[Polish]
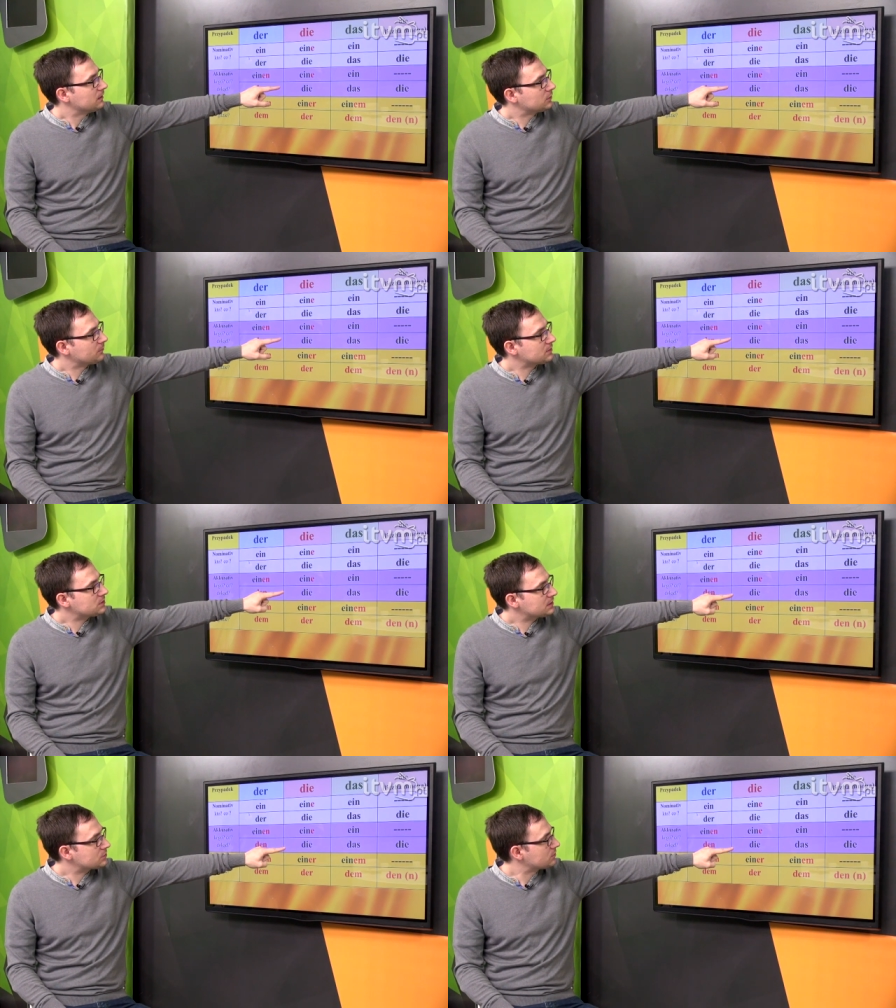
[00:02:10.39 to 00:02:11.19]
to
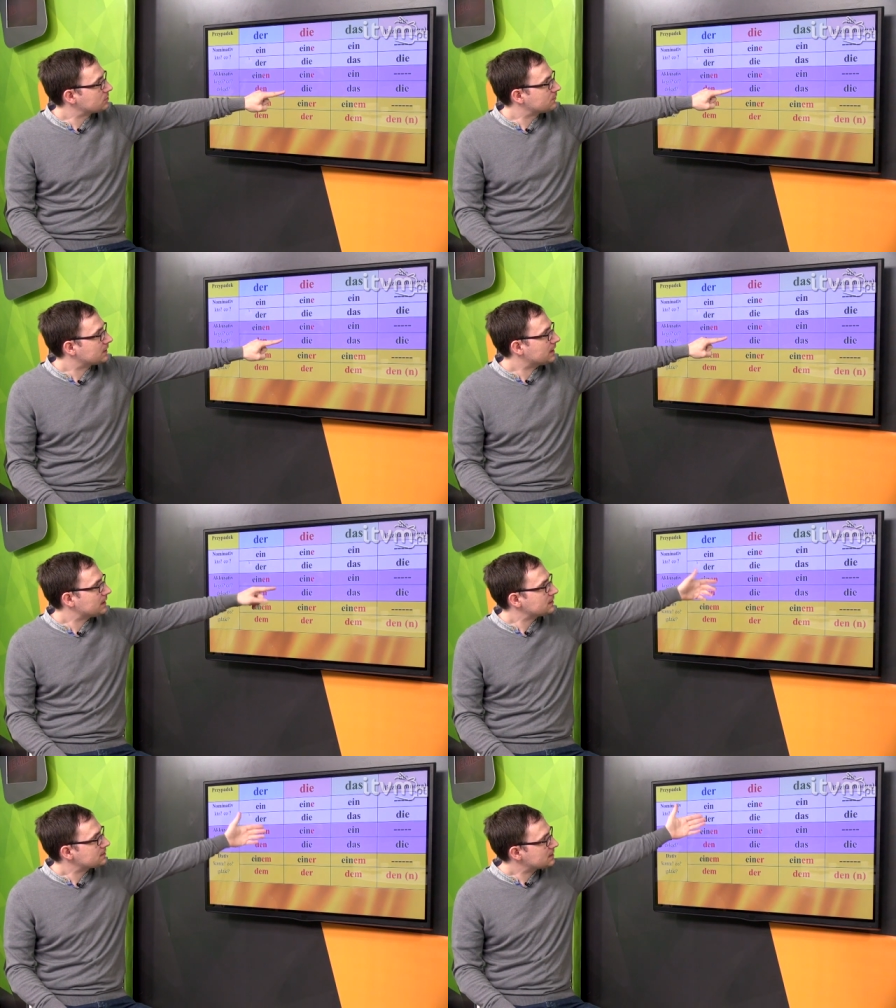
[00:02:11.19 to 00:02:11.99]
będzie też końcówka
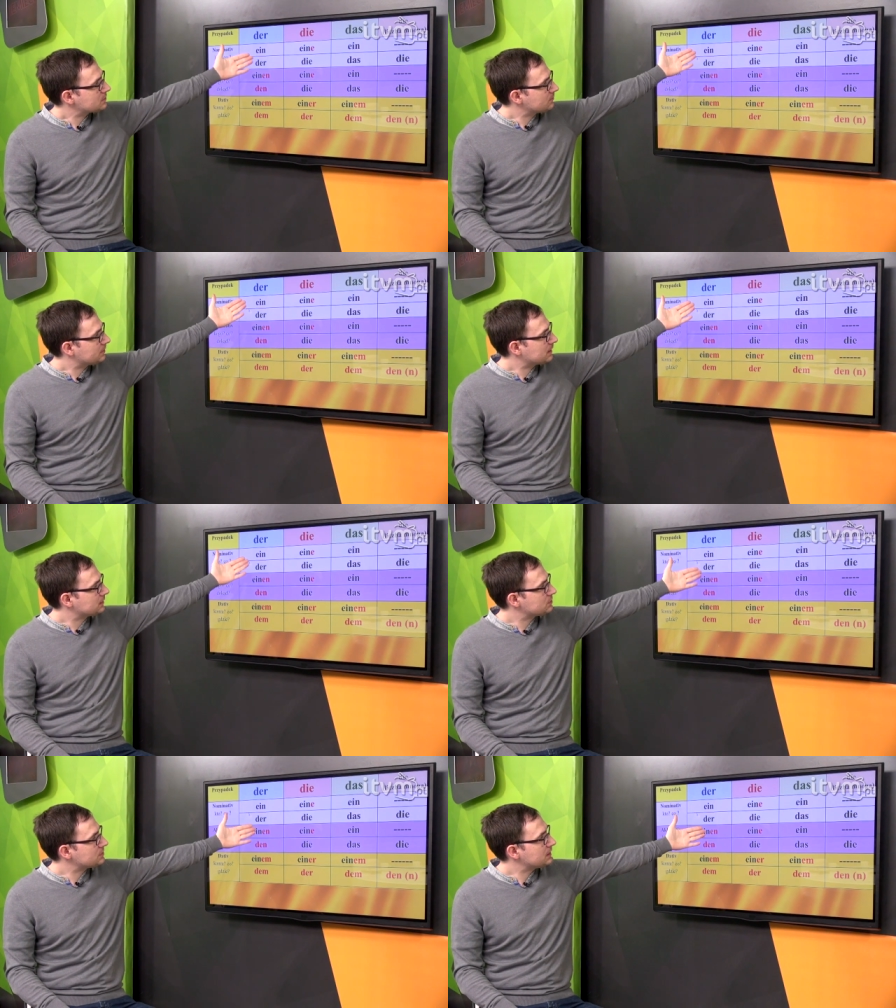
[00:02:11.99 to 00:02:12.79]
E, zresztą
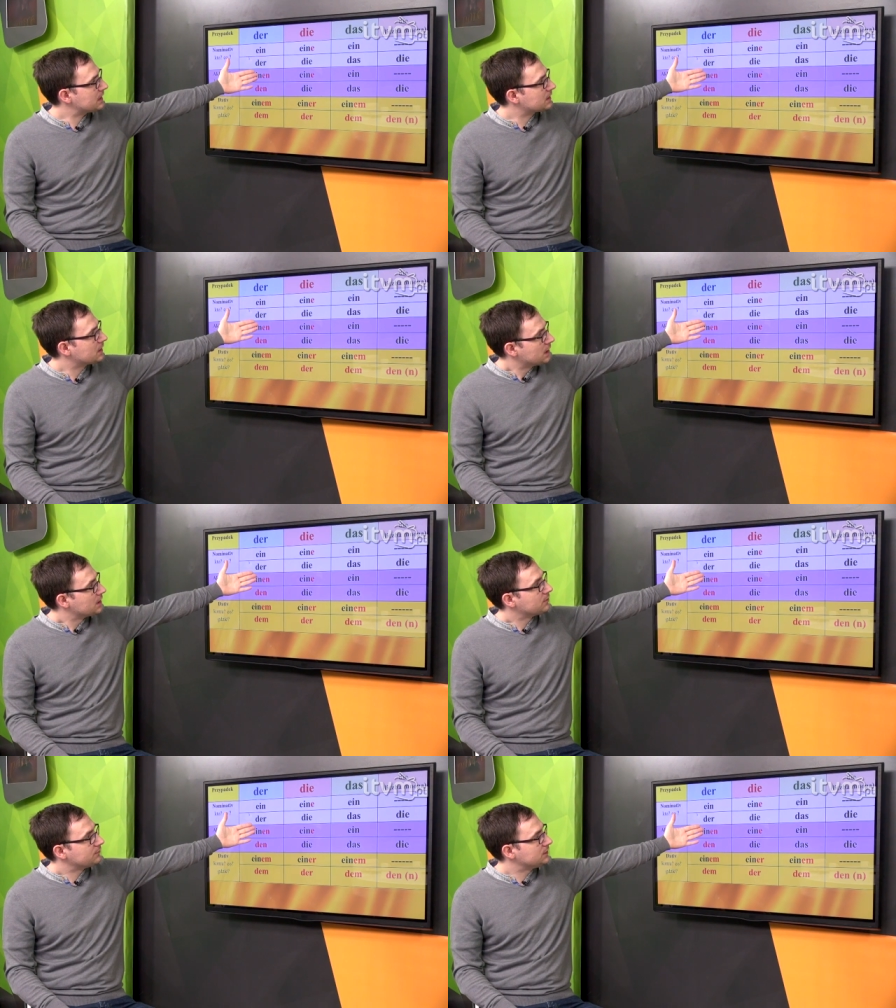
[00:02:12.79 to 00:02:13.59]
praktycznie jak
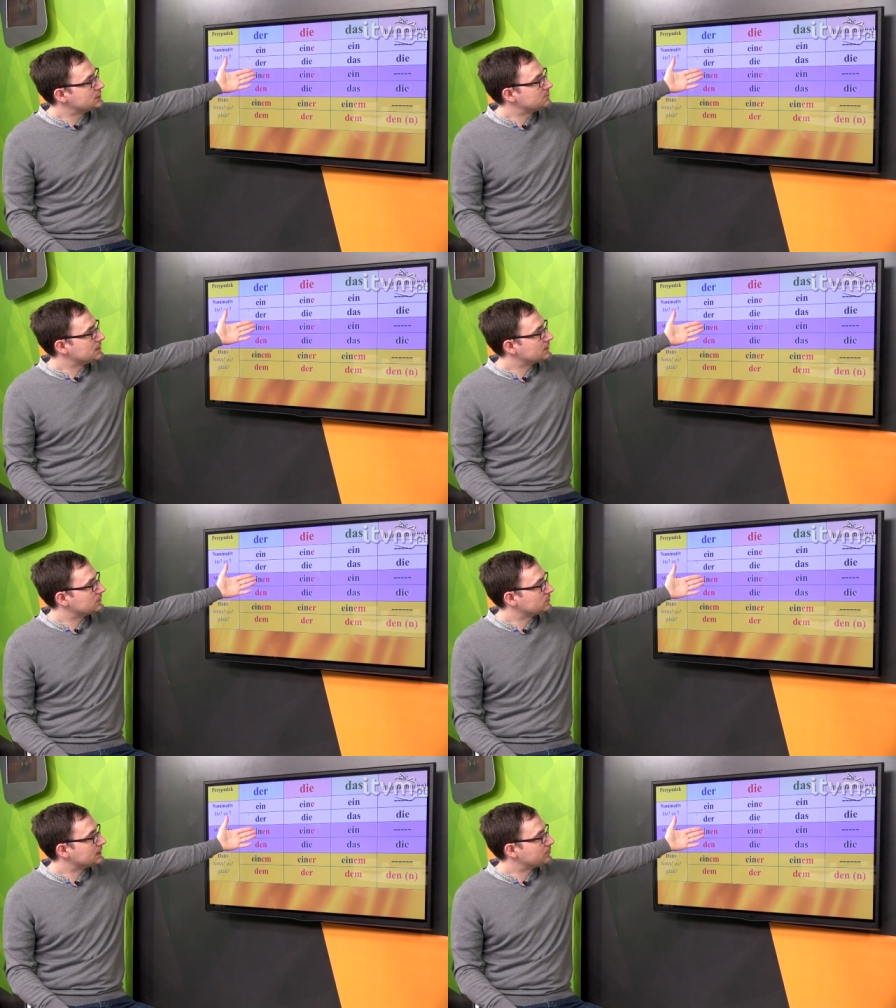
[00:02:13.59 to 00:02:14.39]
w liczbie
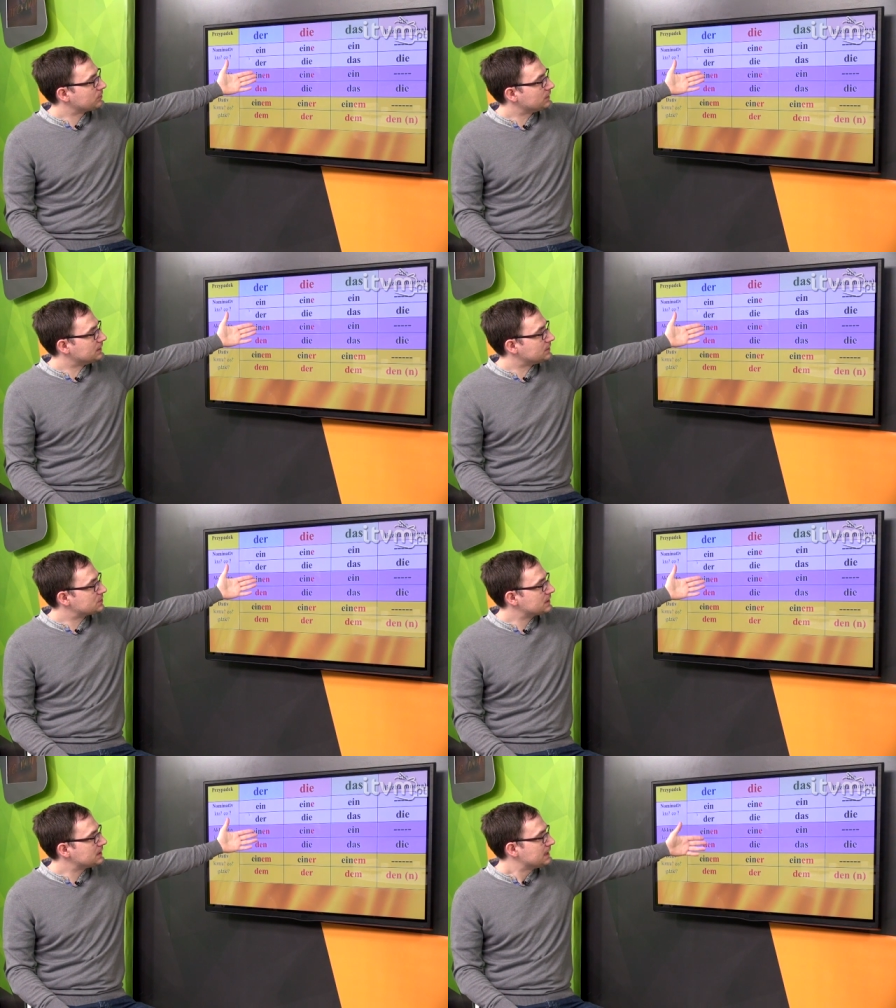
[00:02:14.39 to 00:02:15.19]
tutaj
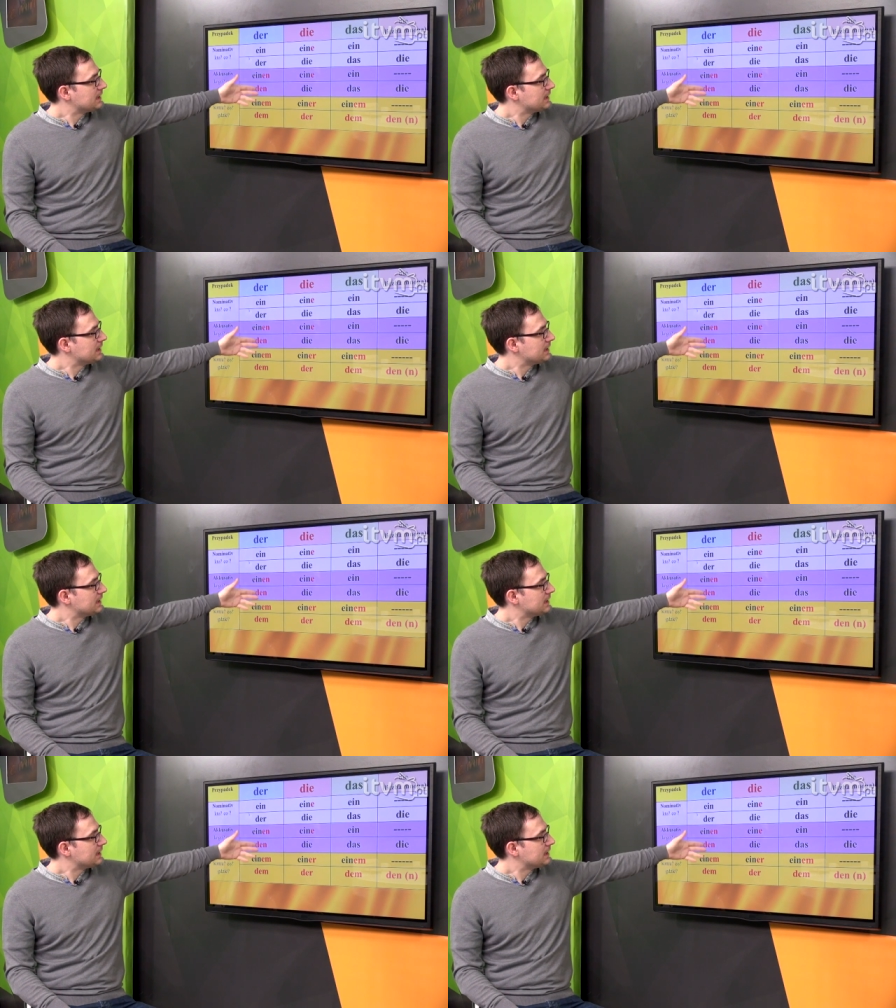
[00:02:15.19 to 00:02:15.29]
pojedynczej.